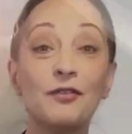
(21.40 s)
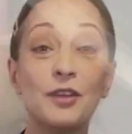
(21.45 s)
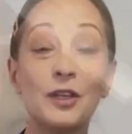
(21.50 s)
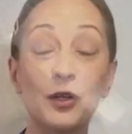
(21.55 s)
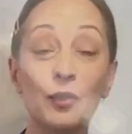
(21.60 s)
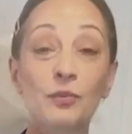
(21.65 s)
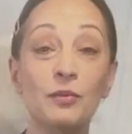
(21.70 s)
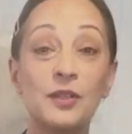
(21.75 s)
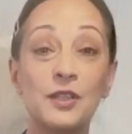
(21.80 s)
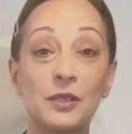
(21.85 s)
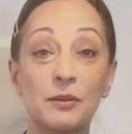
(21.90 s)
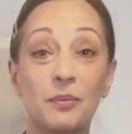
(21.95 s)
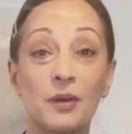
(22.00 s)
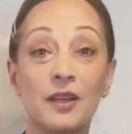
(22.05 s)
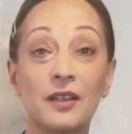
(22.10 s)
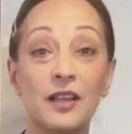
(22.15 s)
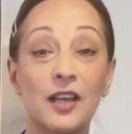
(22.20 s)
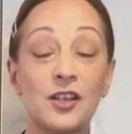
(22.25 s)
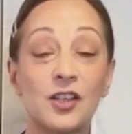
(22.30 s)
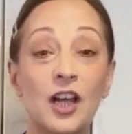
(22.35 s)
вы любите
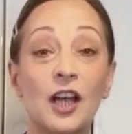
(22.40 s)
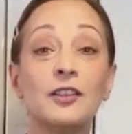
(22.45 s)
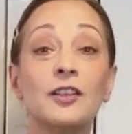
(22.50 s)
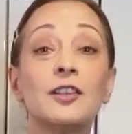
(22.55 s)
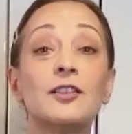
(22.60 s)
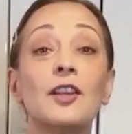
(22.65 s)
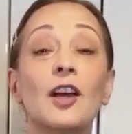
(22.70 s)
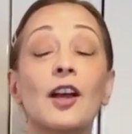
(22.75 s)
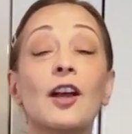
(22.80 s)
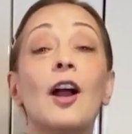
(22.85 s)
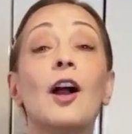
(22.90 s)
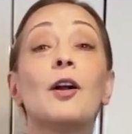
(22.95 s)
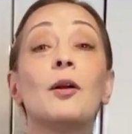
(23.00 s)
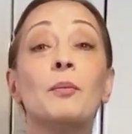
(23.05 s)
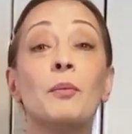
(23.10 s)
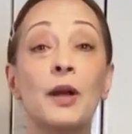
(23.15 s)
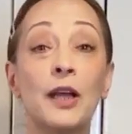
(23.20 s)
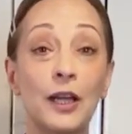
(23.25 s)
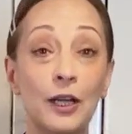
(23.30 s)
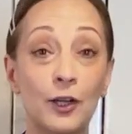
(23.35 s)
баклажаны так, как
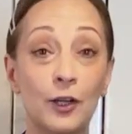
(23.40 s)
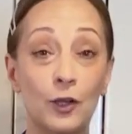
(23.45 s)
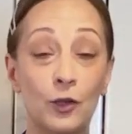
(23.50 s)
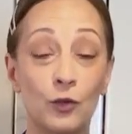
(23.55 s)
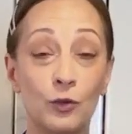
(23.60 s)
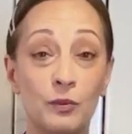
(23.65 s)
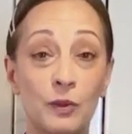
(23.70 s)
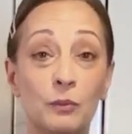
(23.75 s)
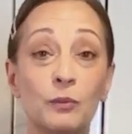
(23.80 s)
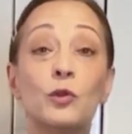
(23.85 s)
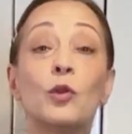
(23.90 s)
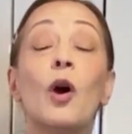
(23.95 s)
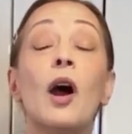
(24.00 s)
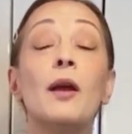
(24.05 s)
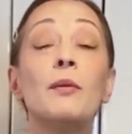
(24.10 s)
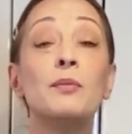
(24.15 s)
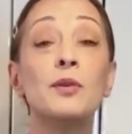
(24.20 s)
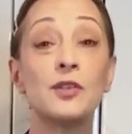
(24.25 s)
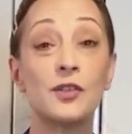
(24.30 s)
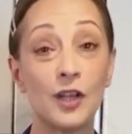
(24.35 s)
мы их любим, то
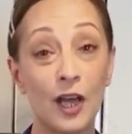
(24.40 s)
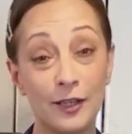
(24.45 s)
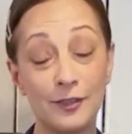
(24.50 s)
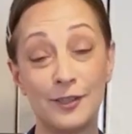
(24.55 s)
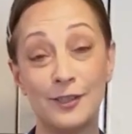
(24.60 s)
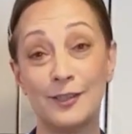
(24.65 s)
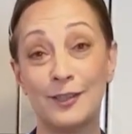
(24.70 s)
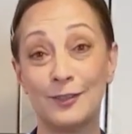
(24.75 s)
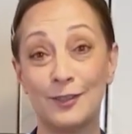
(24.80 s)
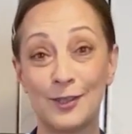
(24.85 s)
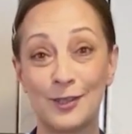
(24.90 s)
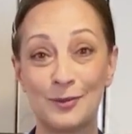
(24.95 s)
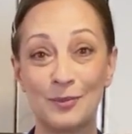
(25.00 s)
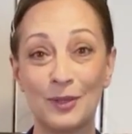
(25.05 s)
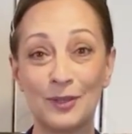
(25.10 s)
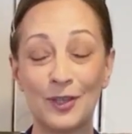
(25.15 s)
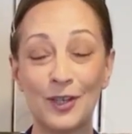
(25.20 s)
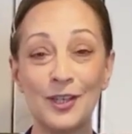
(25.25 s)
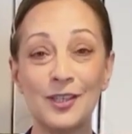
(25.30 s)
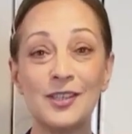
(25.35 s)
обязательно
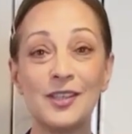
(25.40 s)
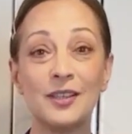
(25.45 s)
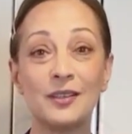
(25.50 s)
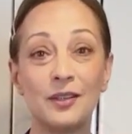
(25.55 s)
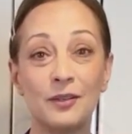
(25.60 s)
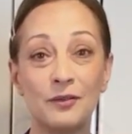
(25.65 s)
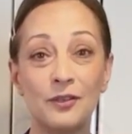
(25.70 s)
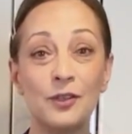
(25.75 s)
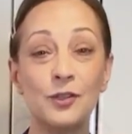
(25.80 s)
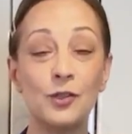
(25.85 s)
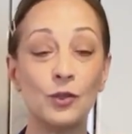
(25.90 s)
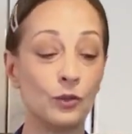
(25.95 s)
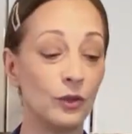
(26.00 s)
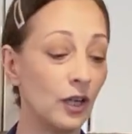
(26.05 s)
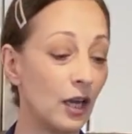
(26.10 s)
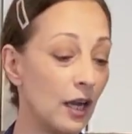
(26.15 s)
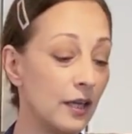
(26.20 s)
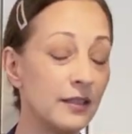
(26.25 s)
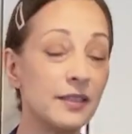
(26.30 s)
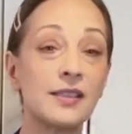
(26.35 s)
досмотрите это видео до
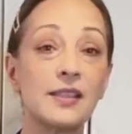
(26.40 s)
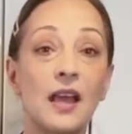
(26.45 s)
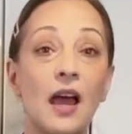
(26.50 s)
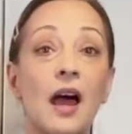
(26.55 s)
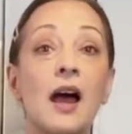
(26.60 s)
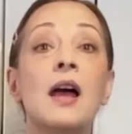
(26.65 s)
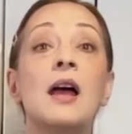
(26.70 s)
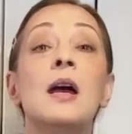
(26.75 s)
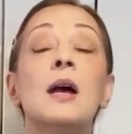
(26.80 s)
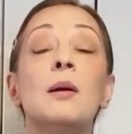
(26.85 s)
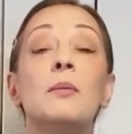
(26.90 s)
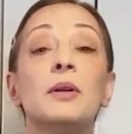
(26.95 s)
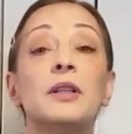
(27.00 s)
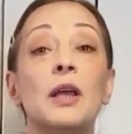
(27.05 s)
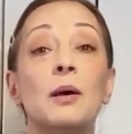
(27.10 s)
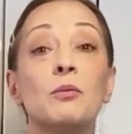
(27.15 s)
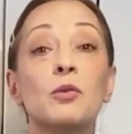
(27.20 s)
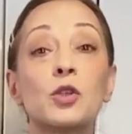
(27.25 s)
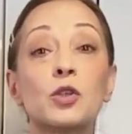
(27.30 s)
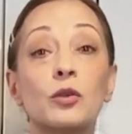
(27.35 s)
конца,
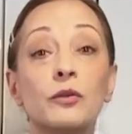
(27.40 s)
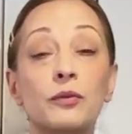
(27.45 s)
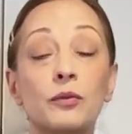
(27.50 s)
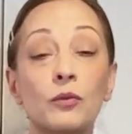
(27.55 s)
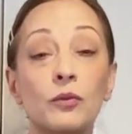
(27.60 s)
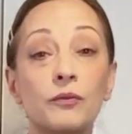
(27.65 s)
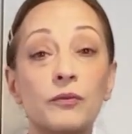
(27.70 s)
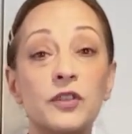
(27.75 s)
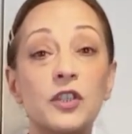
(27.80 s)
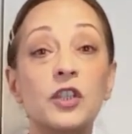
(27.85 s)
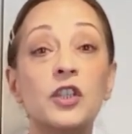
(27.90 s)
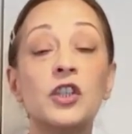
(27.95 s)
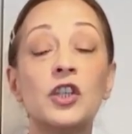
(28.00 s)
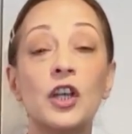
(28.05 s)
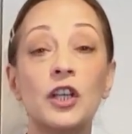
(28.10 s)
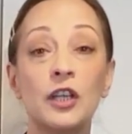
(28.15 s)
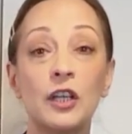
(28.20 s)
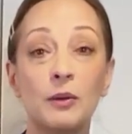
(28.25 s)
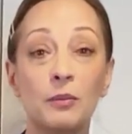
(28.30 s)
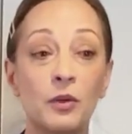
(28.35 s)
потому что в
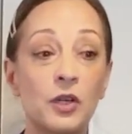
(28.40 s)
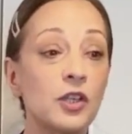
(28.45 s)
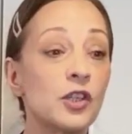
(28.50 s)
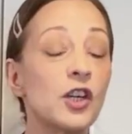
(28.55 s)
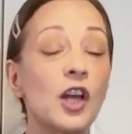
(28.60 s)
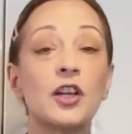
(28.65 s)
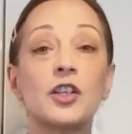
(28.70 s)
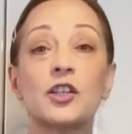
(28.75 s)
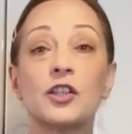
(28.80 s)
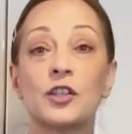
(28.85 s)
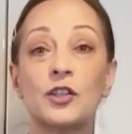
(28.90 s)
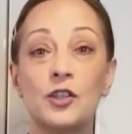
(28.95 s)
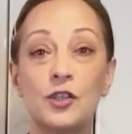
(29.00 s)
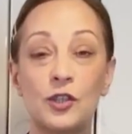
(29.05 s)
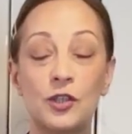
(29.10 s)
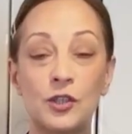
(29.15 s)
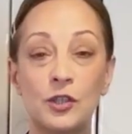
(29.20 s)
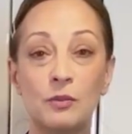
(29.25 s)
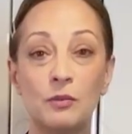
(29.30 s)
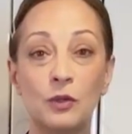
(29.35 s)
течение ближайших
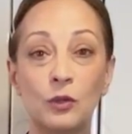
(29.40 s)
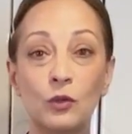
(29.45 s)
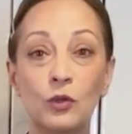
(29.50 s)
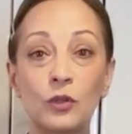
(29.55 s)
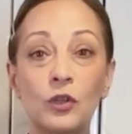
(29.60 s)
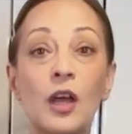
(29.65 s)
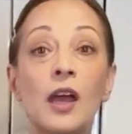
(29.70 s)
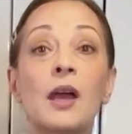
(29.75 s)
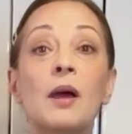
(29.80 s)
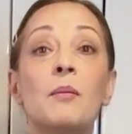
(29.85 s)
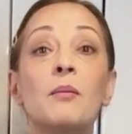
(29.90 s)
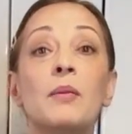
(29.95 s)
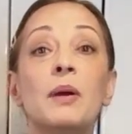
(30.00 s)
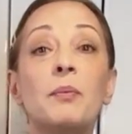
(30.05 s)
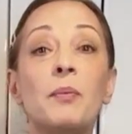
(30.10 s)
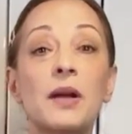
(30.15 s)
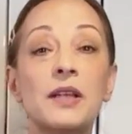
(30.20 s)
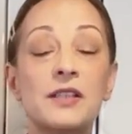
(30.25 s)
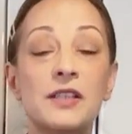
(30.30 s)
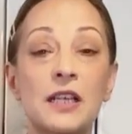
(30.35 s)
10 минут мы
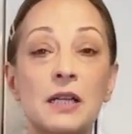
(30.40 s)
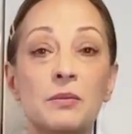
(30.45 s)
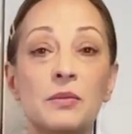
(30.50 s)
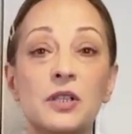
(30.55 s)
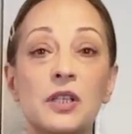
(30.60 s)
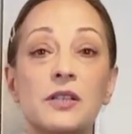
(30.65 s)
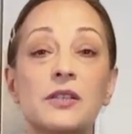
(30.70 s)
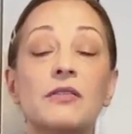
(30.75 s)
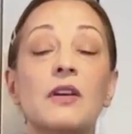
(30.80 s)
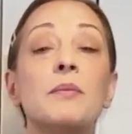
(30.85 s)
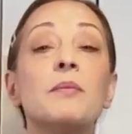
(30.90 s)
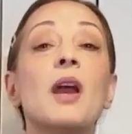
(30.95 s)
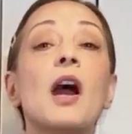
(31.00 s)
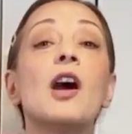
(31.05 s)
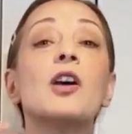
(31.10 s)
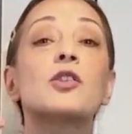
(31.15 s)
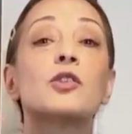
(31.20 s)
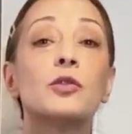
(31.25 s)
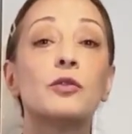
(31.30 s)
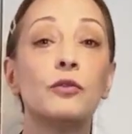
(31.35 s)
поделимся с вами
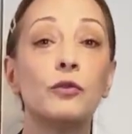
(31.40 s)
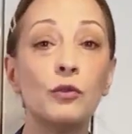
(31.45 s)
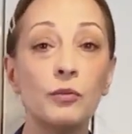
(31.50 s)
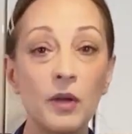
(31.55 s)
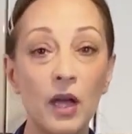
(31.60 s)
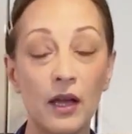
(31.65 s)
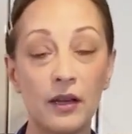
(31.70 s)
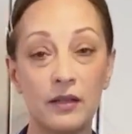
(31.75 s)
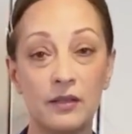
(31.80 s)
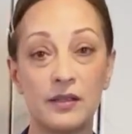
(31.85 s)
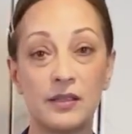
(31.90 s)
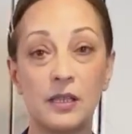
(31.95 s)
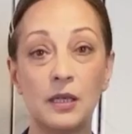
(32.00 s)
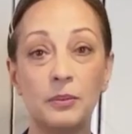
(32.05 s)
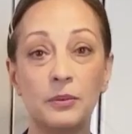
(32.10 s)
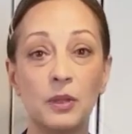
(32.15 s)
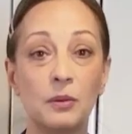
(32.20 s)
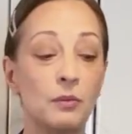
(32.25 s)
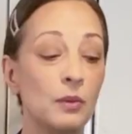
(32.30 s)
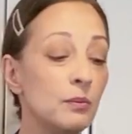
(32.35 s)
аж двумя
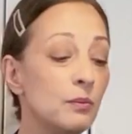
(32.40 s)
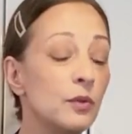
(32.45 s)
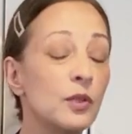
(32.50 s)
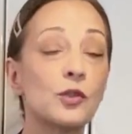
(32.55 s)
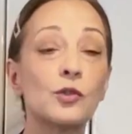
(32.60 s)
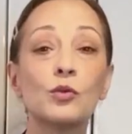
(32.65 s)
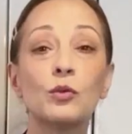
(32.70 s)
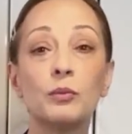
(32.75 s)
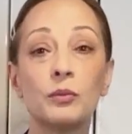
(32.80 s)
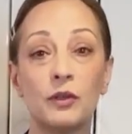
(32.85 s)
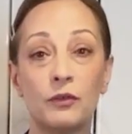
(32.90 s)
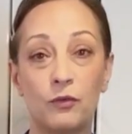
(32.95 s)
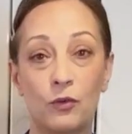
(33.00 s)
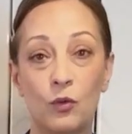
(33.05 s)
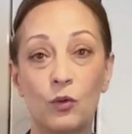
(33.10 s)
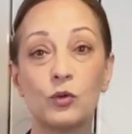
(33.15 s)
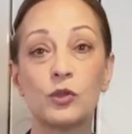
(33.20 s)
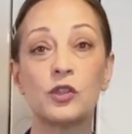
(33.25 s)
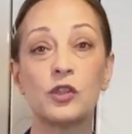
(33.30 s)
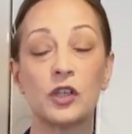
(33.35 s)
рецептами безумно
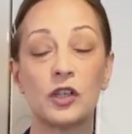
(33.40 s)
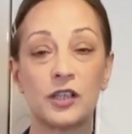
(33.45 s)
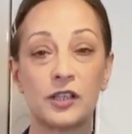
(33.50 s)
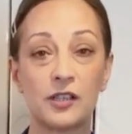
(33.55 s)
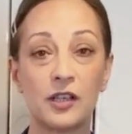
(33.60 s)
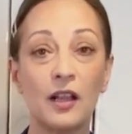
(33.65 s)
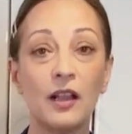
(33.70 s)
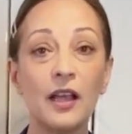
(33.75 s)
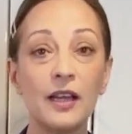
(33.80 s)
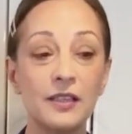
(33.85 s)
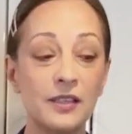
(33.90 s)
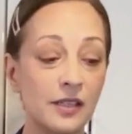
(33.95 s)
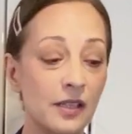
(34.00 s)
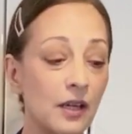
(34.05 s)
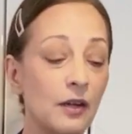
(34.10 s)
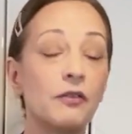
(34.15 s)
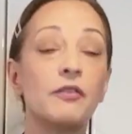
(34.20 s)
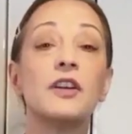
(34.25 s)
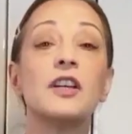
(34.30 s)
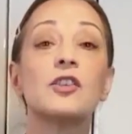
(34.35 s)
вкусных
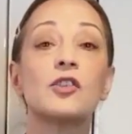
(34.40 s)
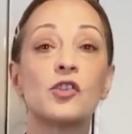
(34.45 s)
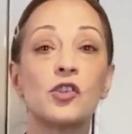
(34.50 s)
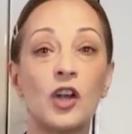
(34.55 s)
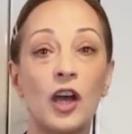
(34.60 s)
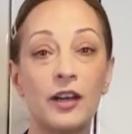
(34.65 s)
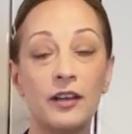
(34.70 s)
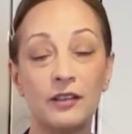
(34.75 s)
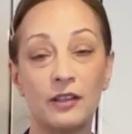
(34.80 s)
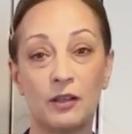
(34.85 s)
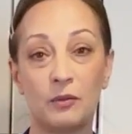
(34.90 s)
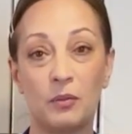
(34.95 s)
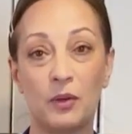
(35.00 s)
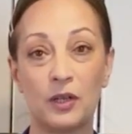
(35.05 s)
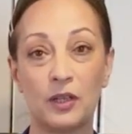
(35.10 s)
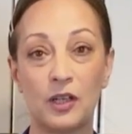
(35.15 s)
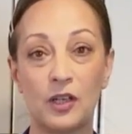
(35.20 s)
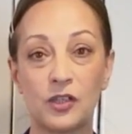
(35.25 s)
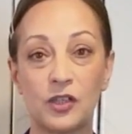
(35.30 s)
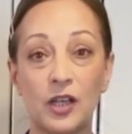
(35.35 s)
салатиков из жареных
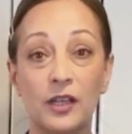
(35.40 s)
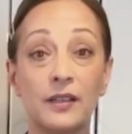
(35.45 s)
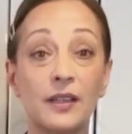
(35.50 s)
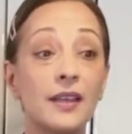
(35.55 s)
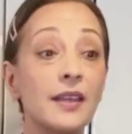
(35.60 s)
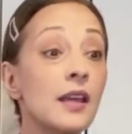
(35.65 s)
баклажан.